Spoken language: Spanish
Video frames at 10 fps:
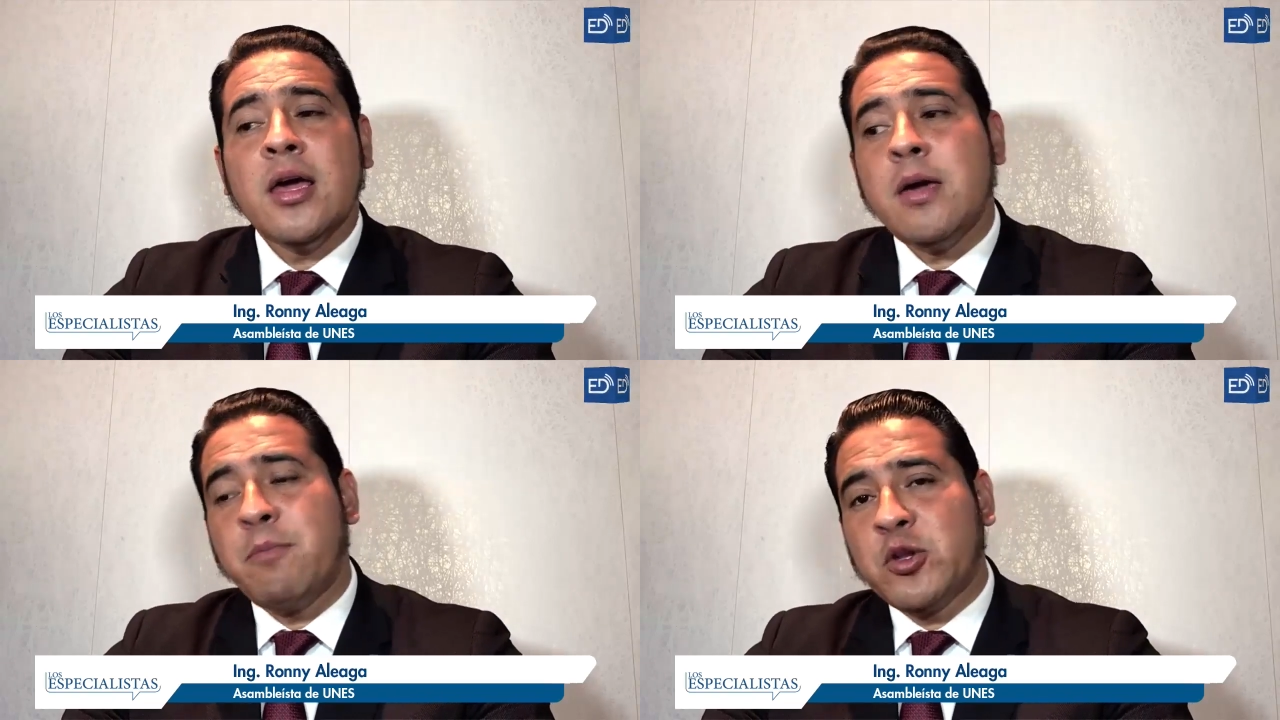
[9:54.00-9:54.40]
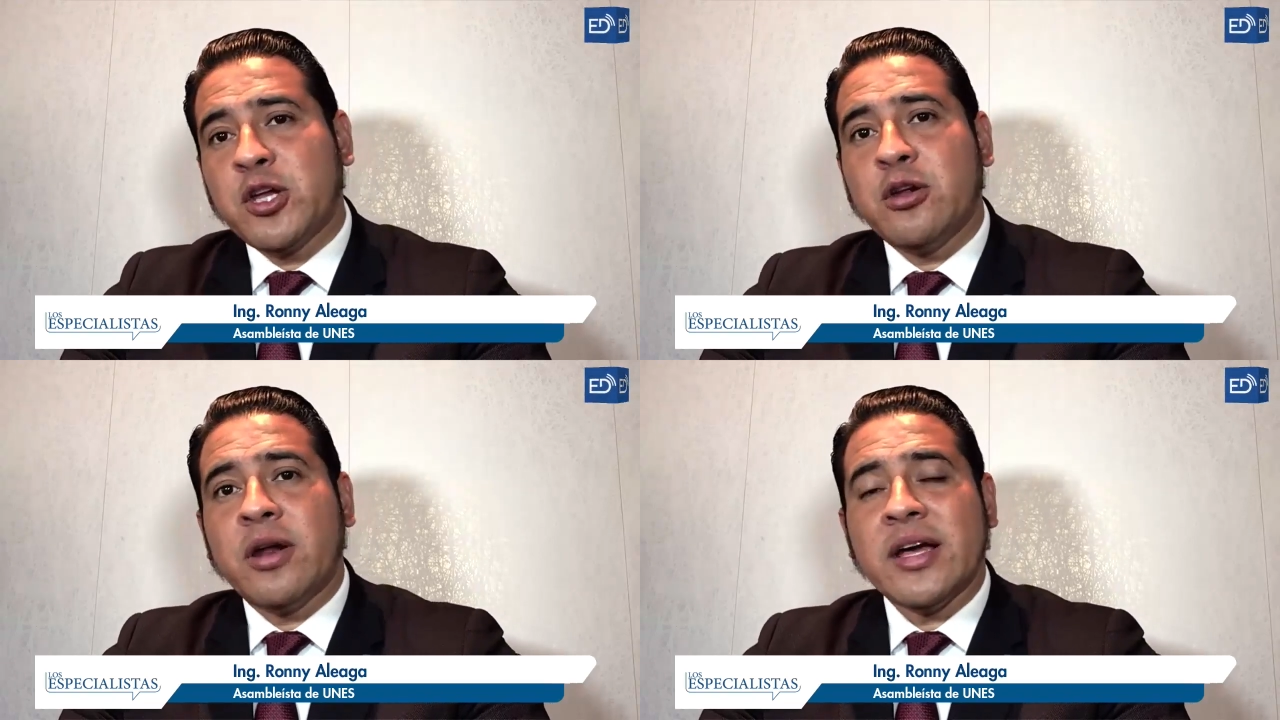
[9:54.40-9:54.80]
y
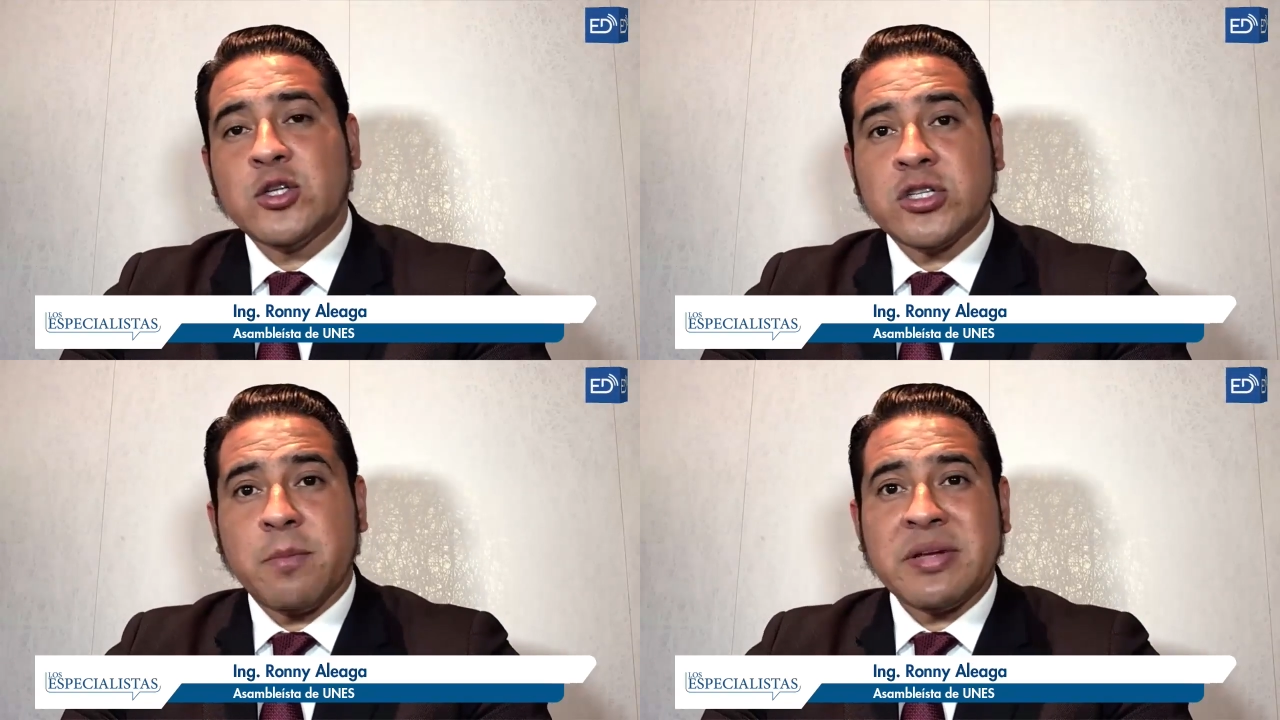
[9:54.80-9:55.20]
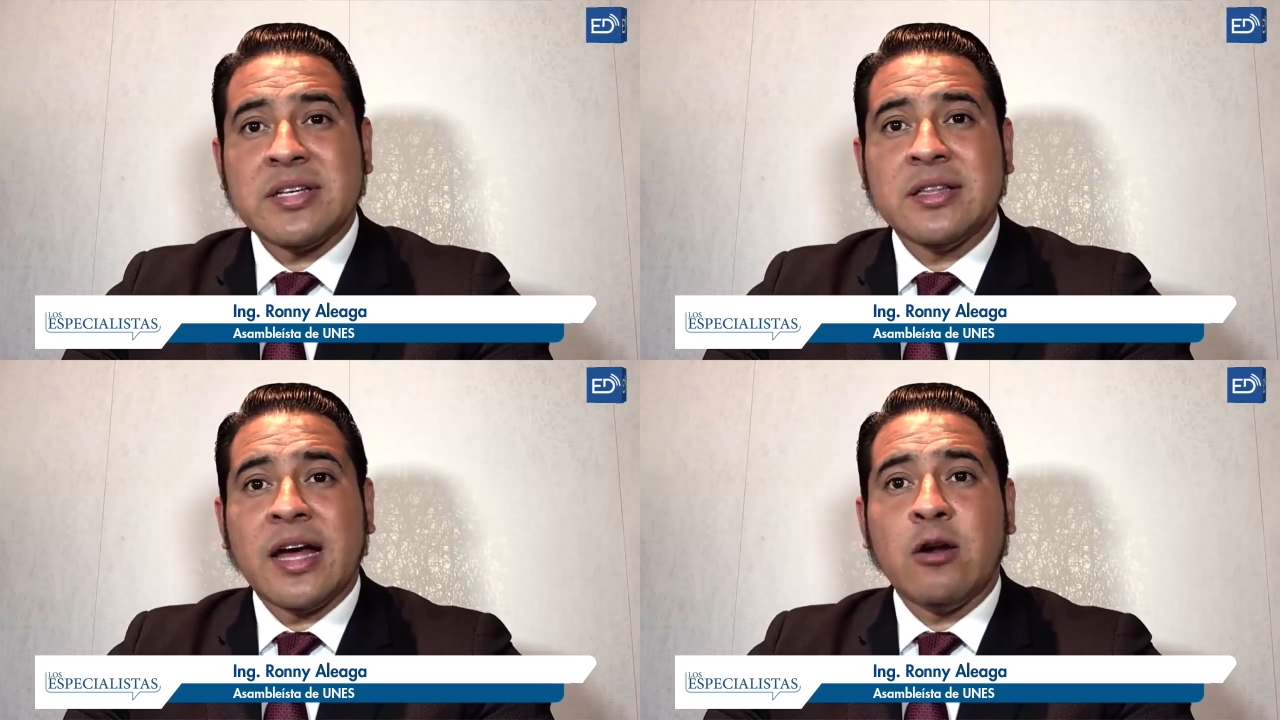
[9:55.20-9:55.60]
posterior a eso se
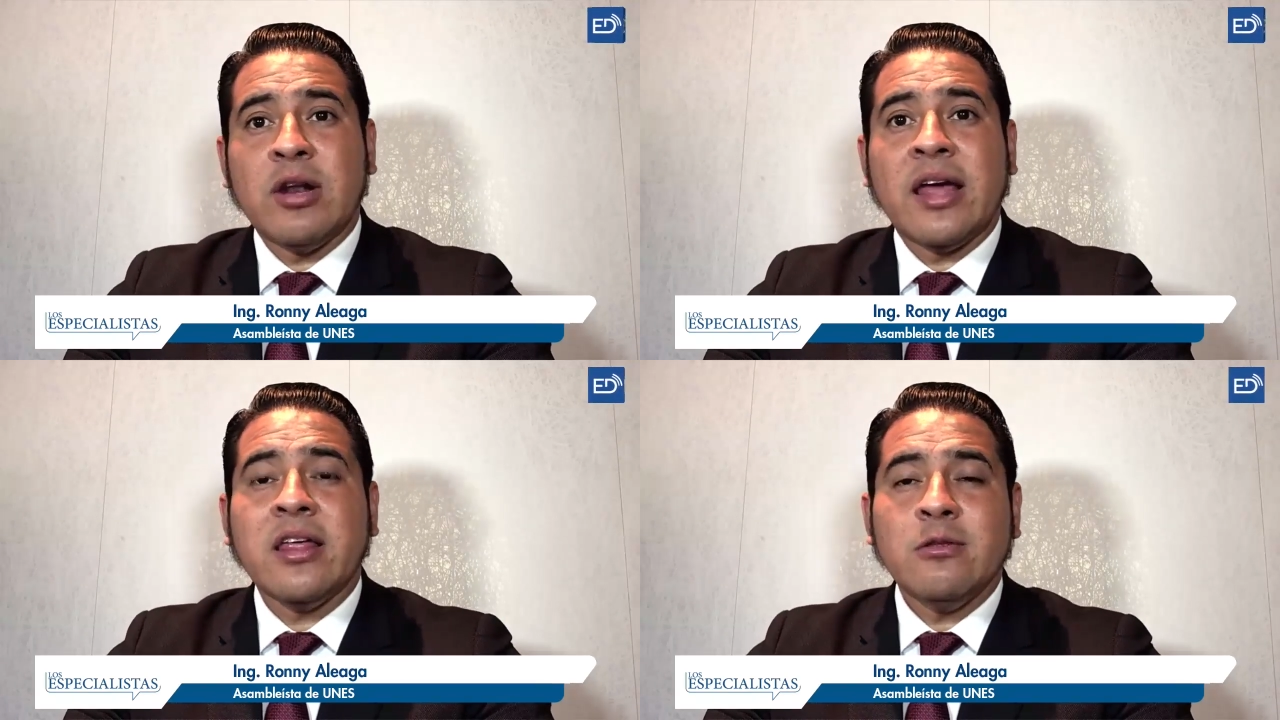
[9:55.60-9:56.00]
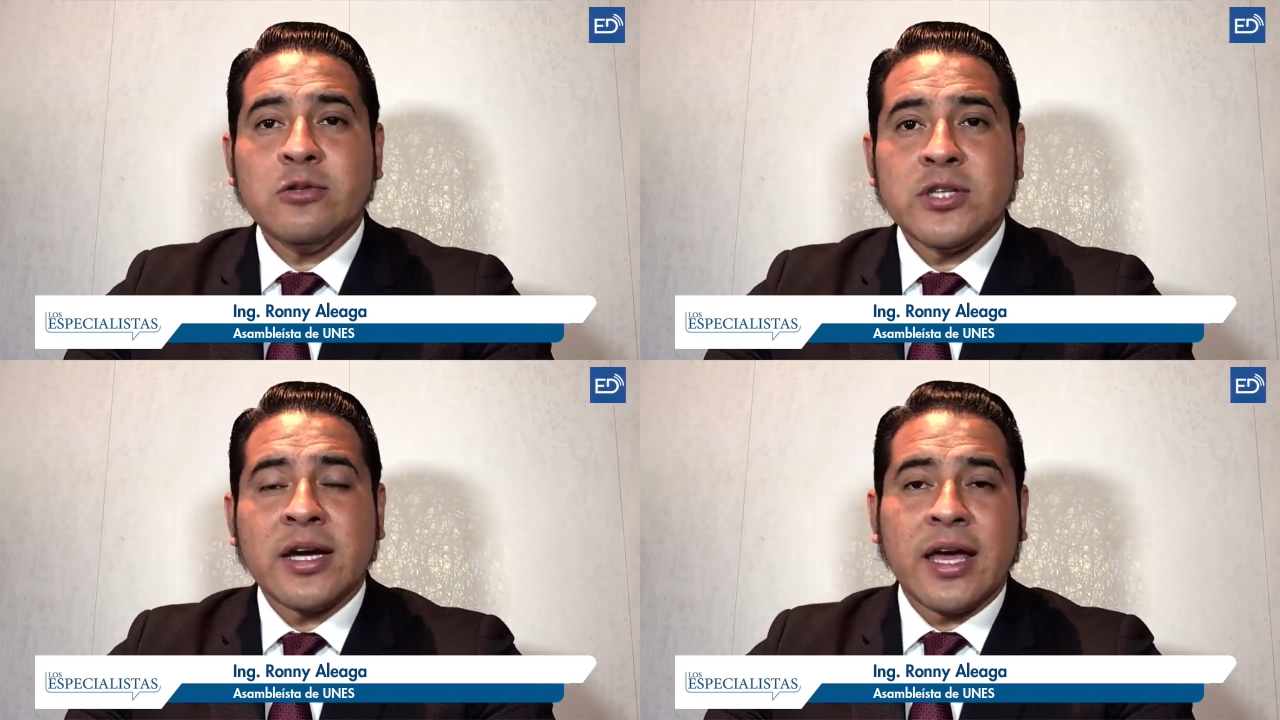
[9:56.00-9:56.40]
presentaron las
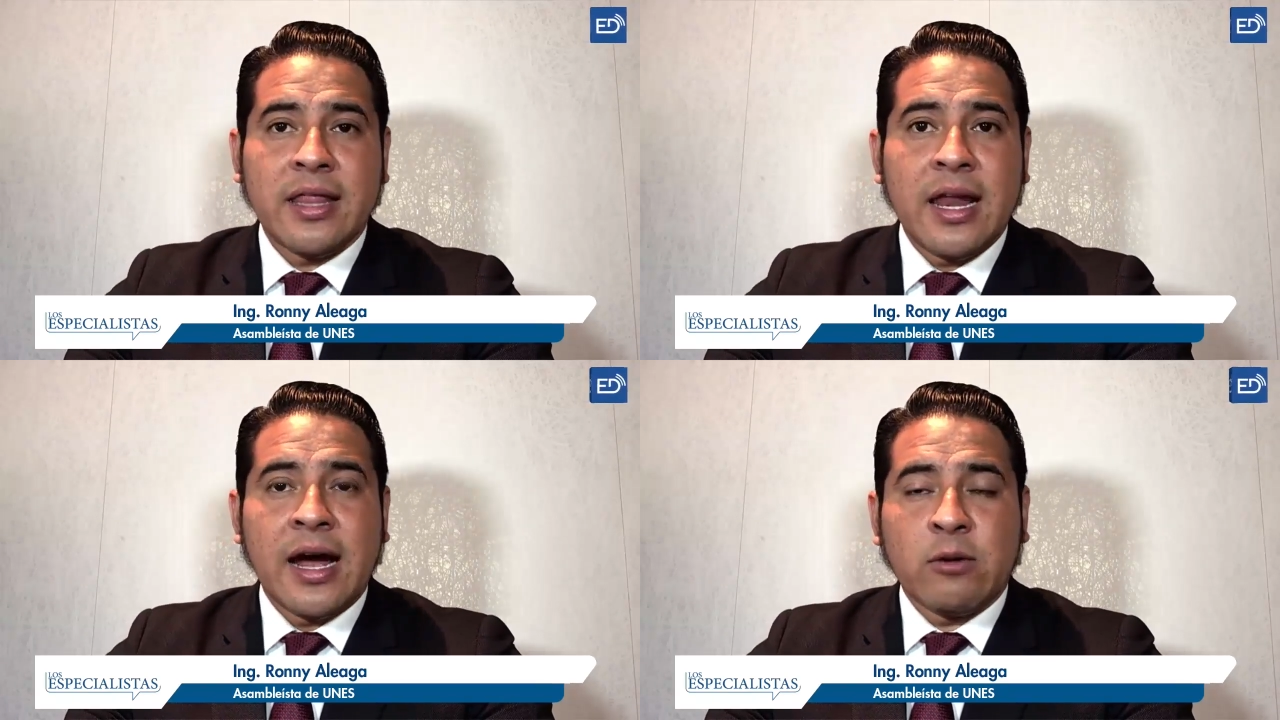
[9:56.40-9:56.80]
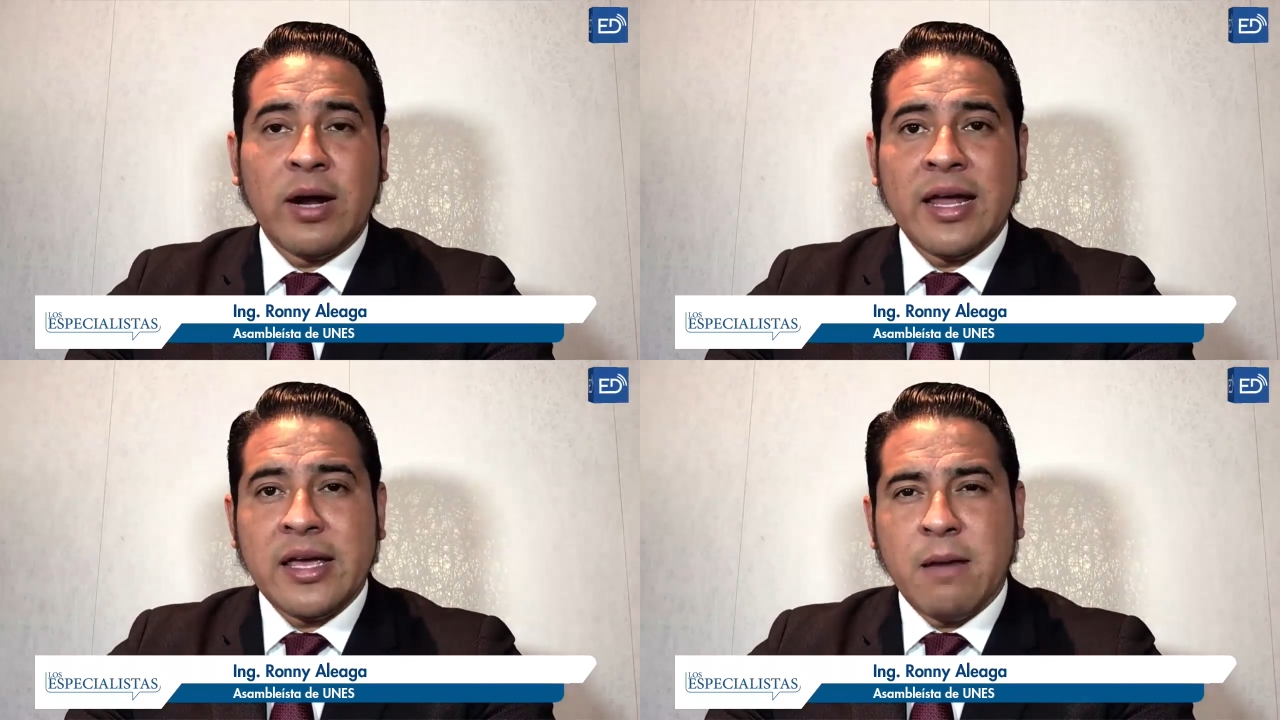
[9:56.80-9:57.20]
denuncias que, de las
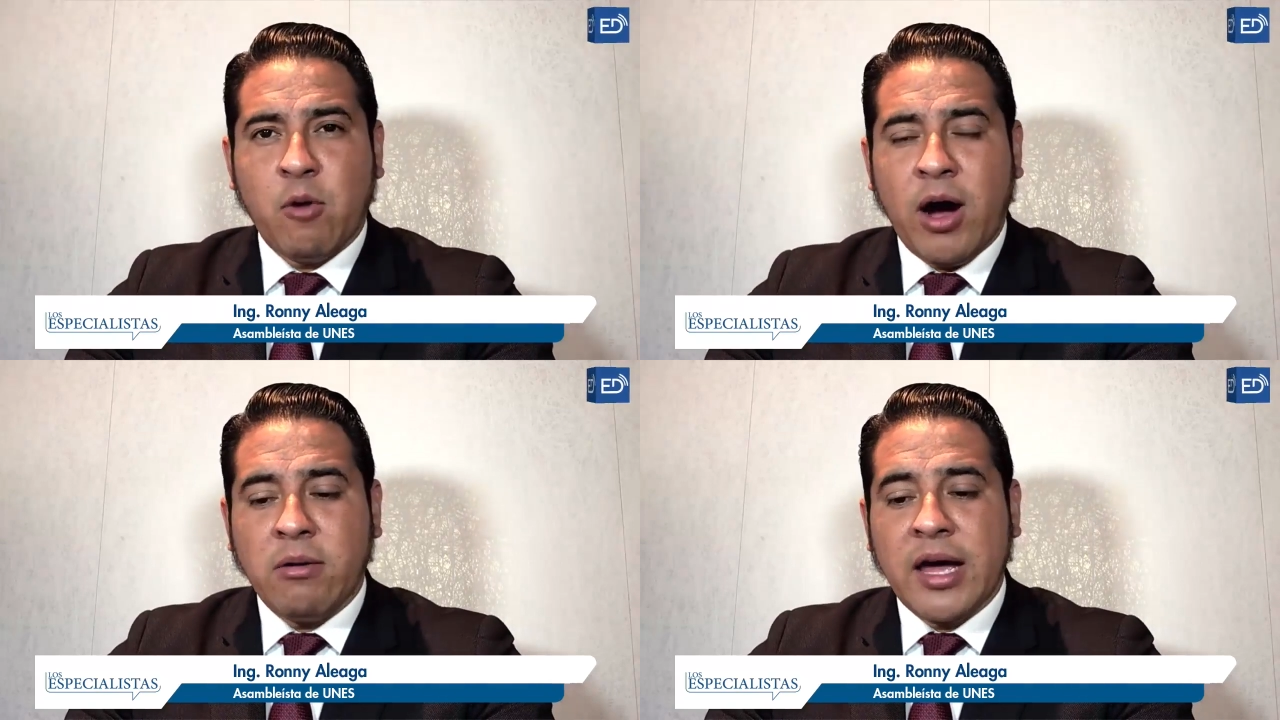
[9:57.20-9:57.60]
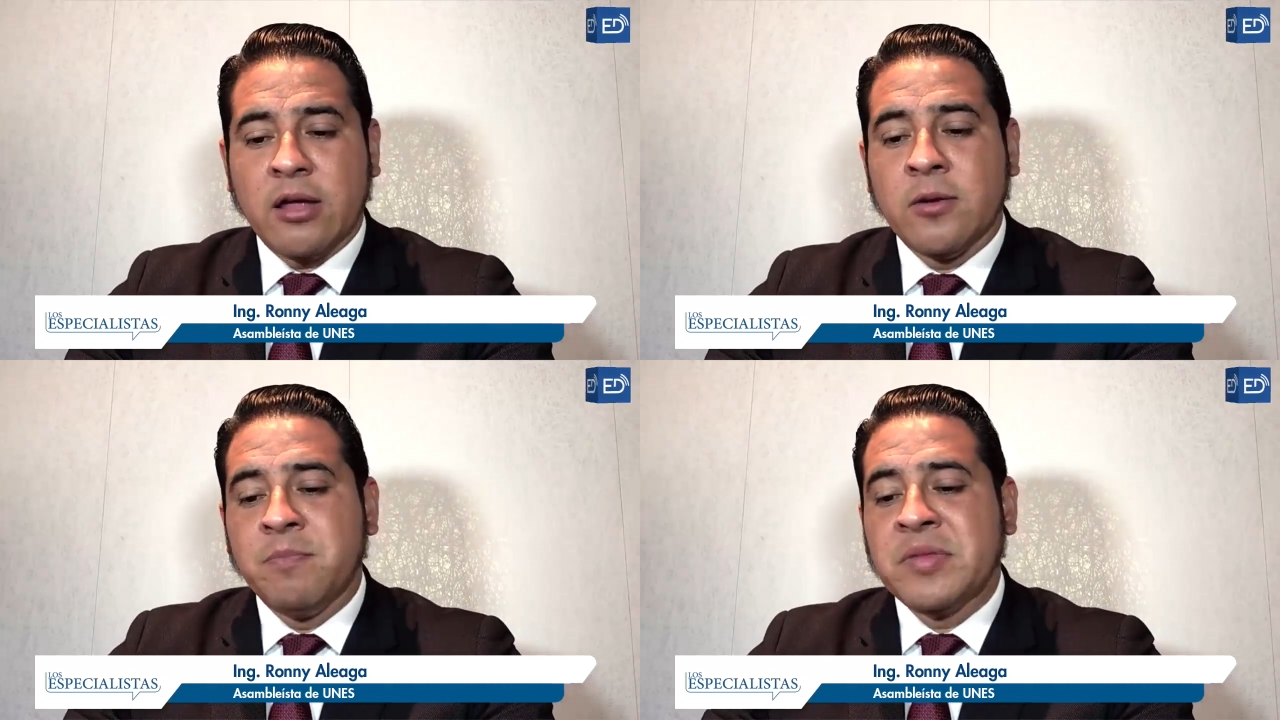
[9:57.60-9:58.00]
cuales ya hemos hablado.